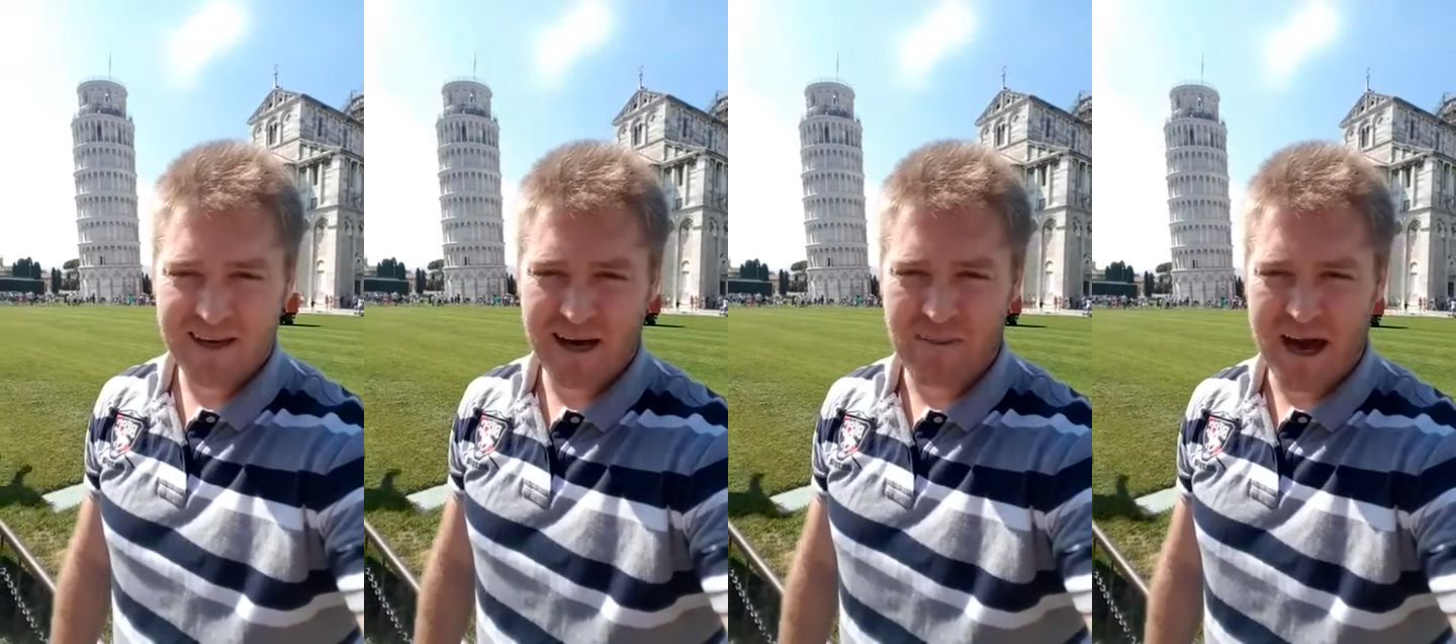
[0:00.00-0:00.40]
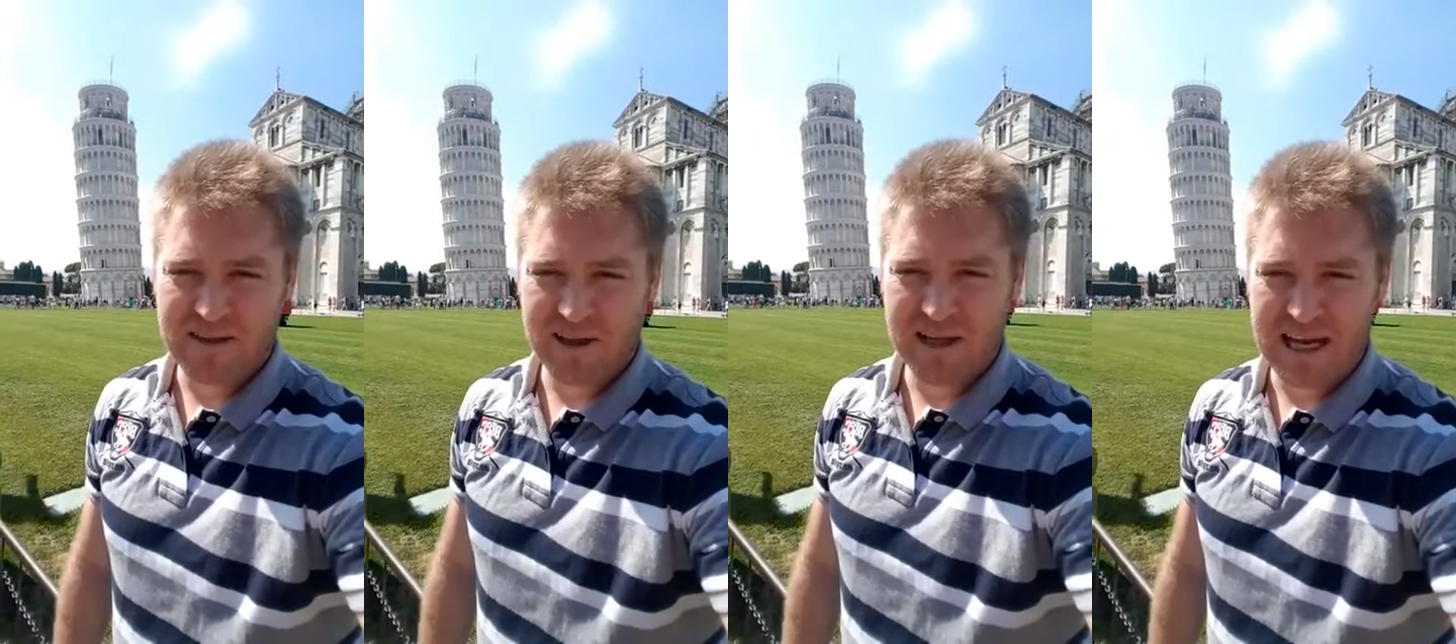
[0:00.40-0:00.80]
I'm at
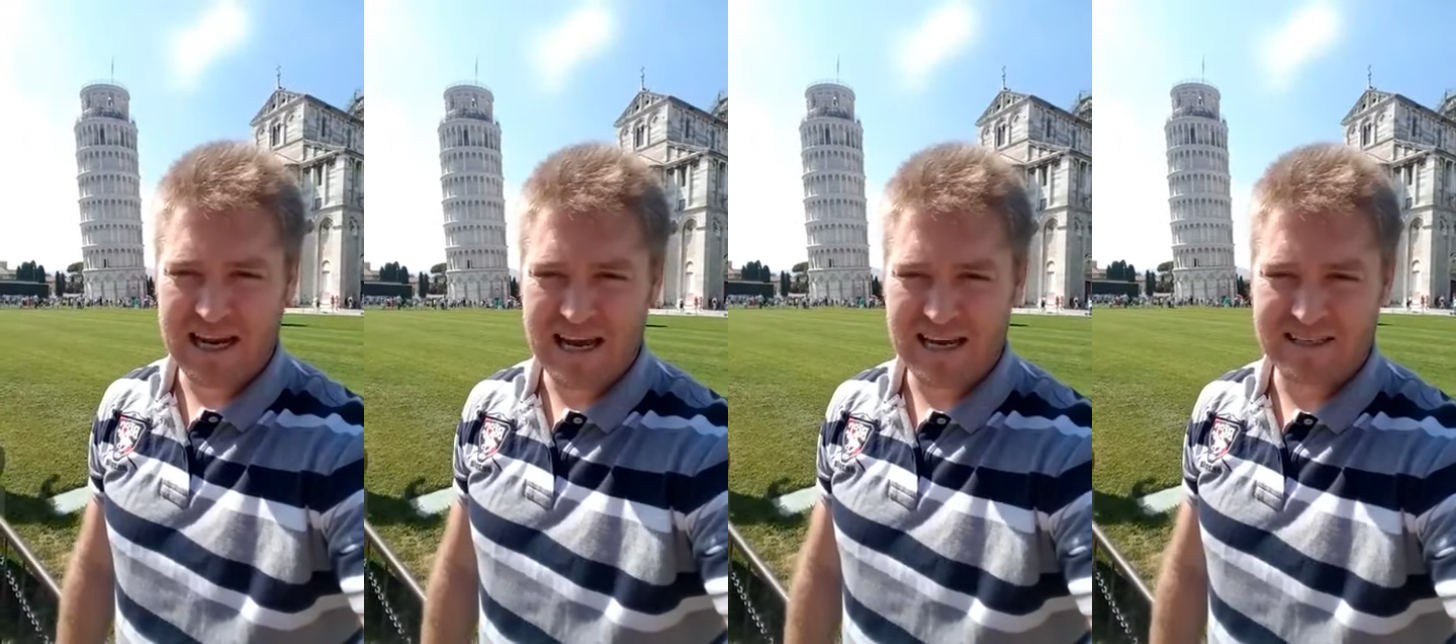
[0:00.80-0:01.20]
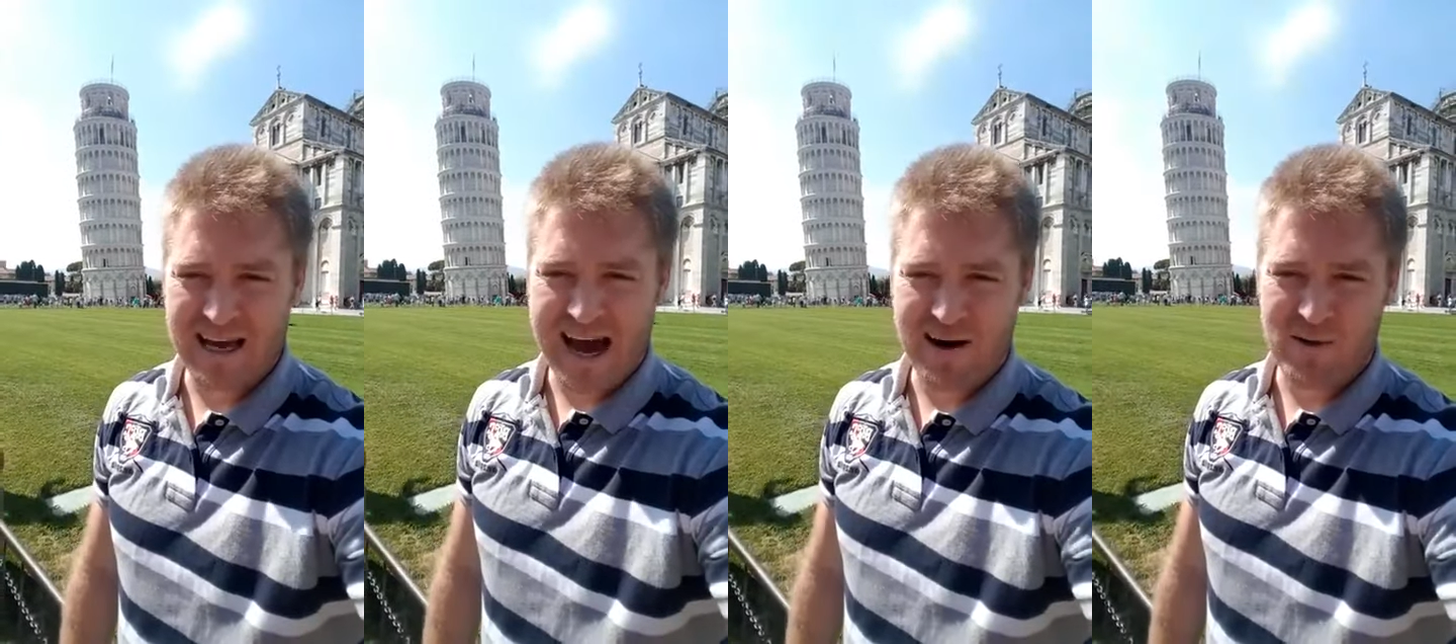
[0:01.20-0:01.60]
the Leaning
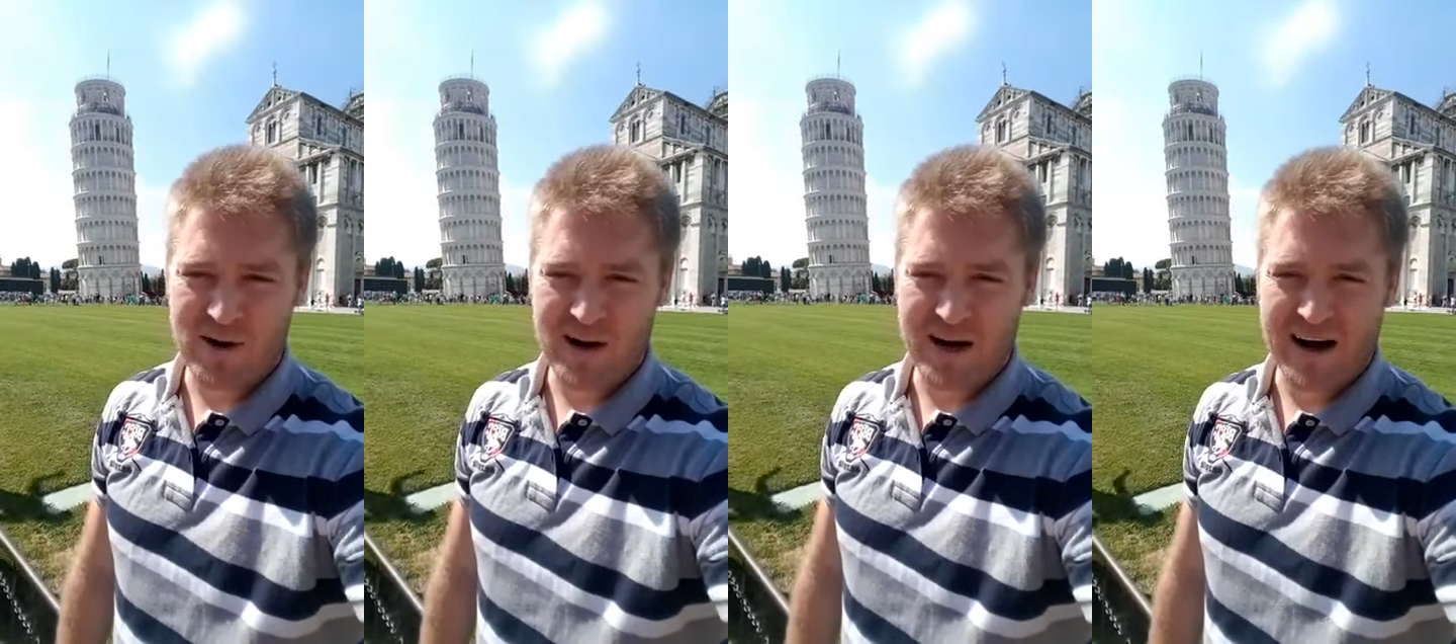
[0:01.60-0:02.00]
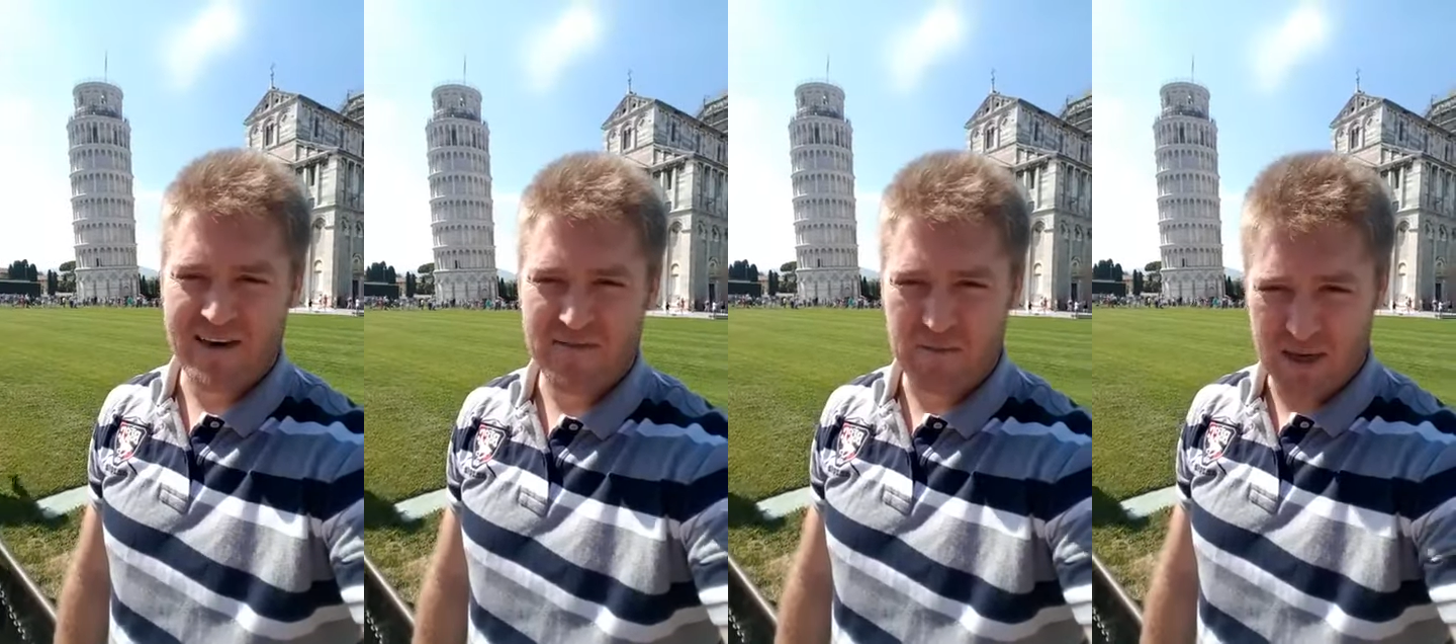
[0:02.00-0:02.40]
Tower of
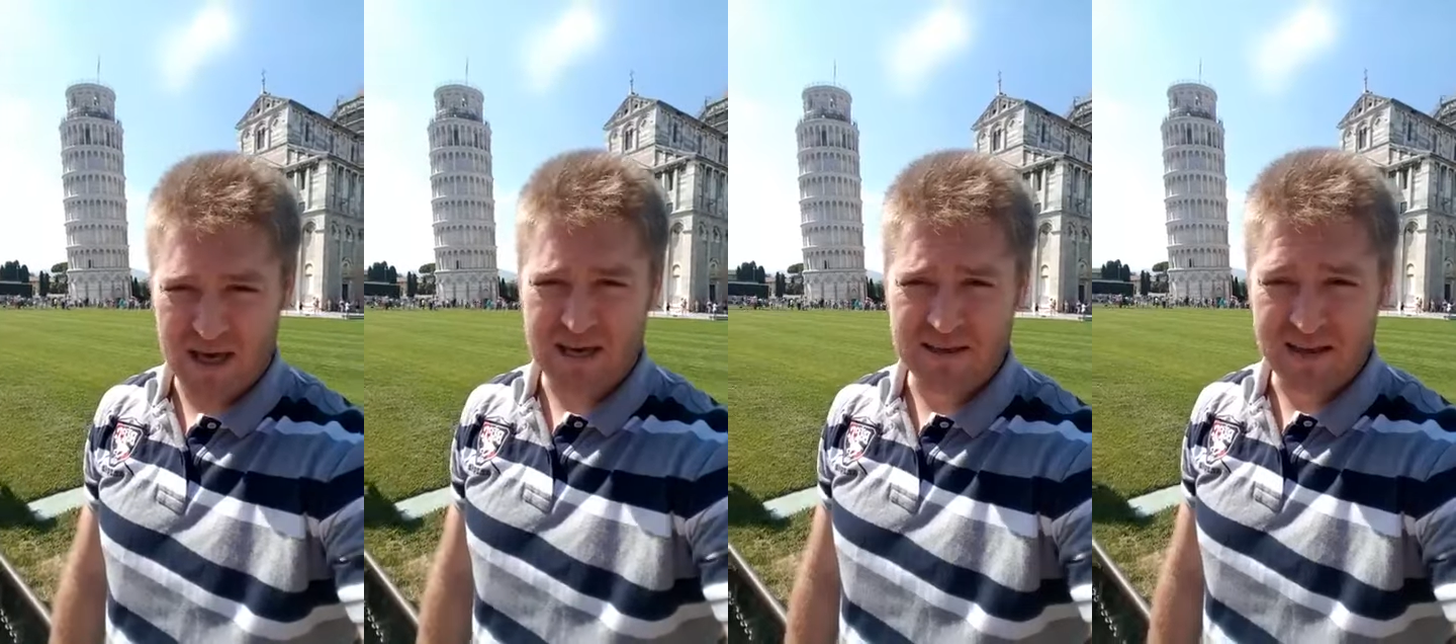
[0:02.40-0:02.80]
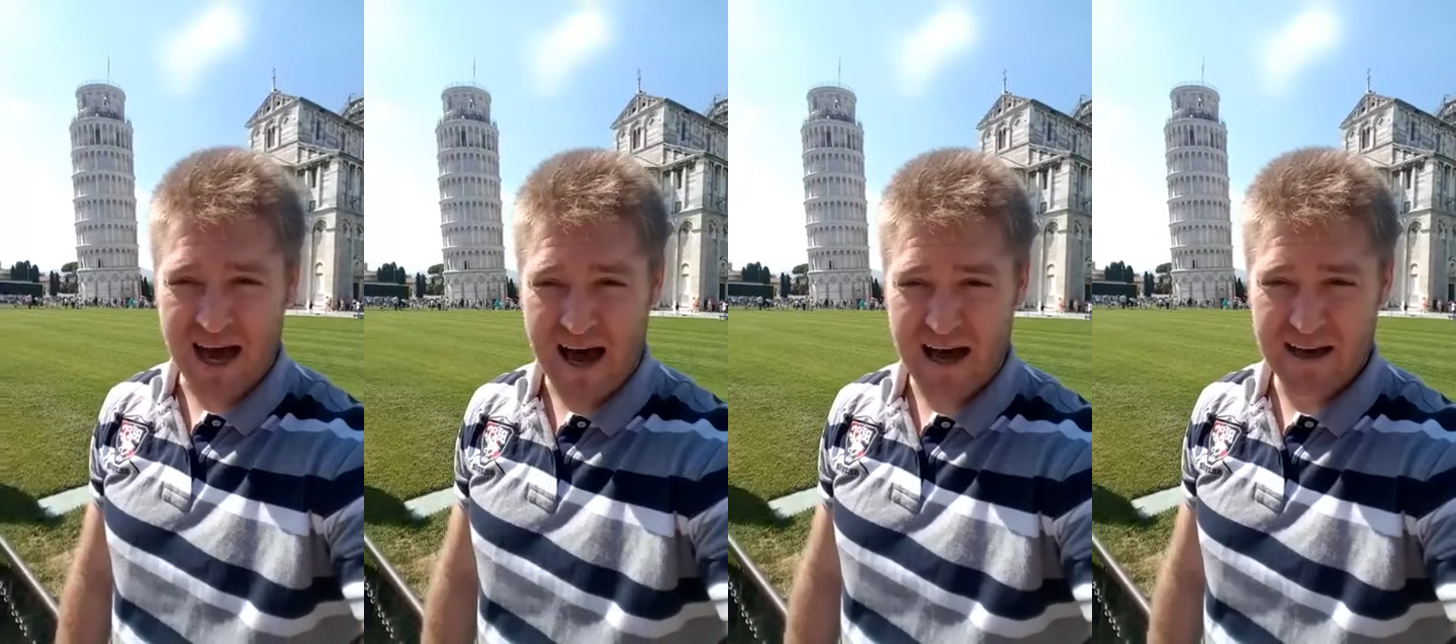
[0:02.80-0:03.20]
Pisa.